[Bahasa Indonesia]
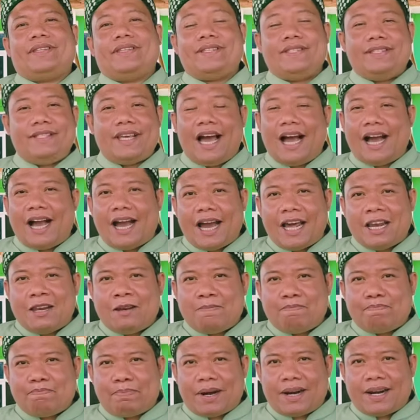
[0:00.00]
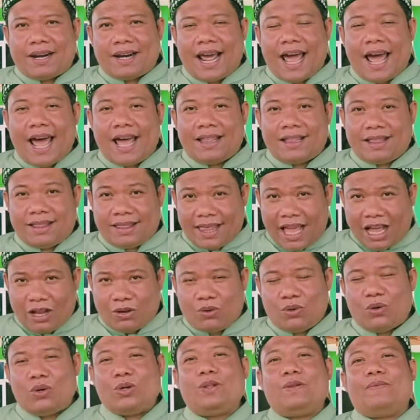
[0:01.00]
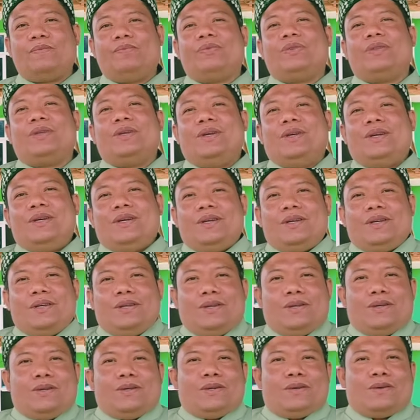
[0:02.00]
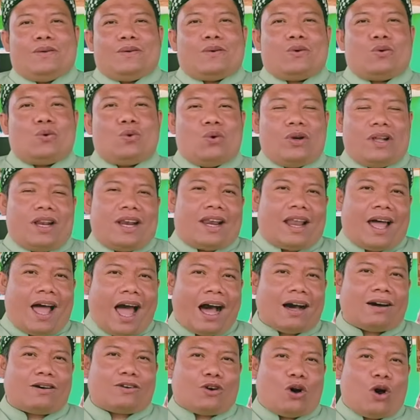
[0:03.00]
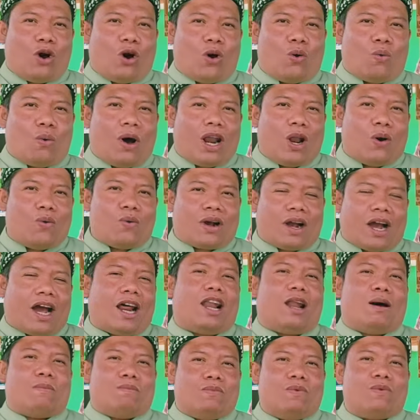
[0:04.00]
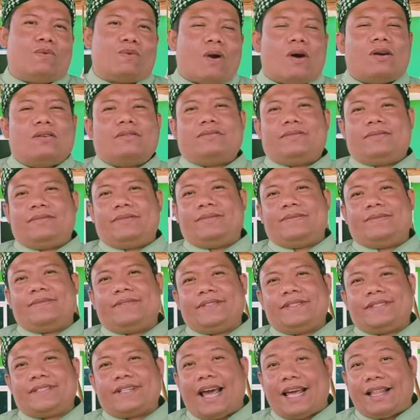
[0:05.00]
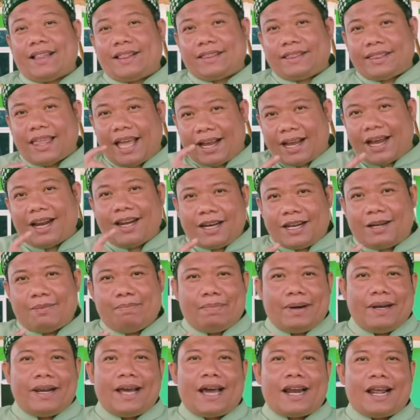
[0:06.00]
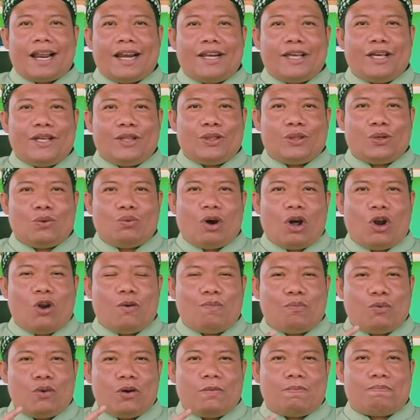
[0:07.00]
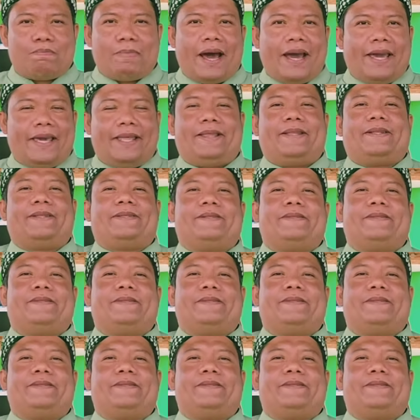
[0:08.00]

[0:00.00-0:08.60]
Jangan pernah takut Qulil haqqa walau kana murad. Katakan kebenaran itu walaupun pahit.